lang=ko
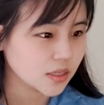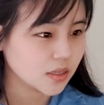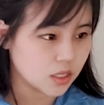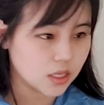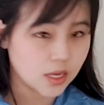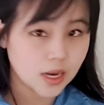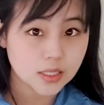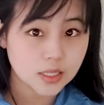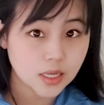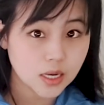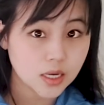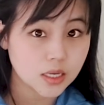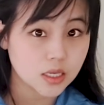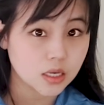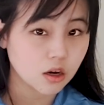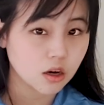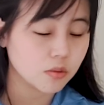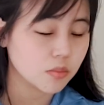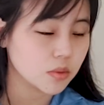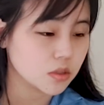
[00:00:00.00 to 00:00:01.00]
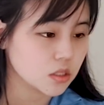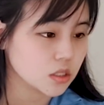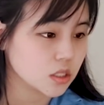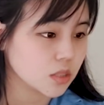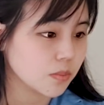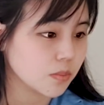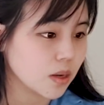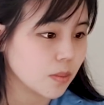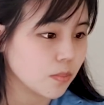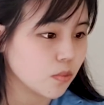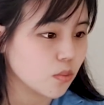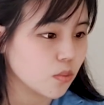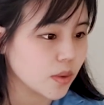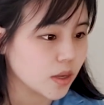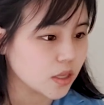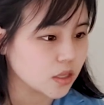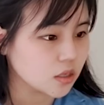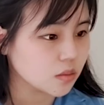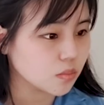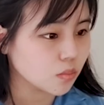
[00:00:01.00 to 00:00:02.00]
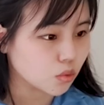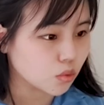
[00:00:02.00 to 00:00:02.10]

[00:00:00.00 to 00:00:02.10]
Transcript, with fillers: 이 해당 이커머스 플랫폼에 있는